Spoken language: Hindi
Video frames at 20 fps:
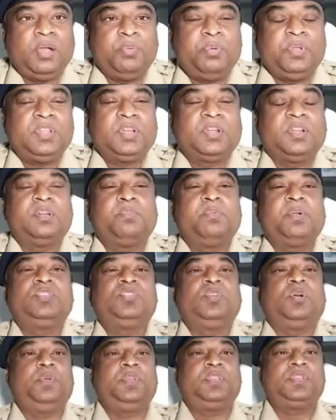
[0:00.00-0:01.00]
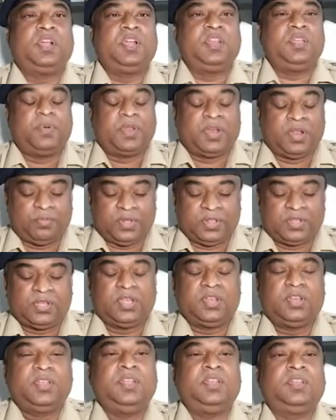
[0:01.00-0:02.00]
अभी तक लगभग 24 गाड़ी बरामद
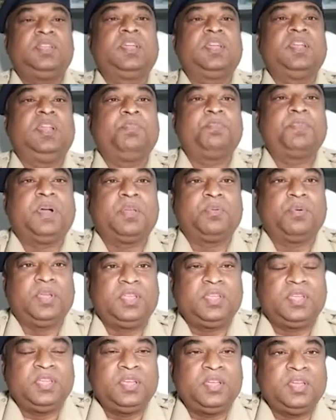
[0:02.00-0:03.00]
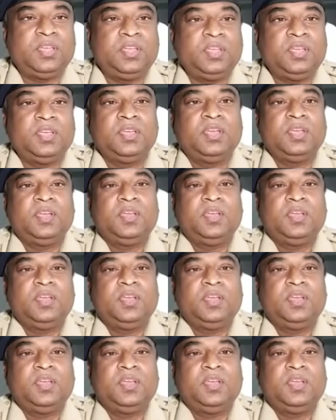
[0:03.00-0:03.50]
कर इनके खिलाफ़ कार्रवाई की गई है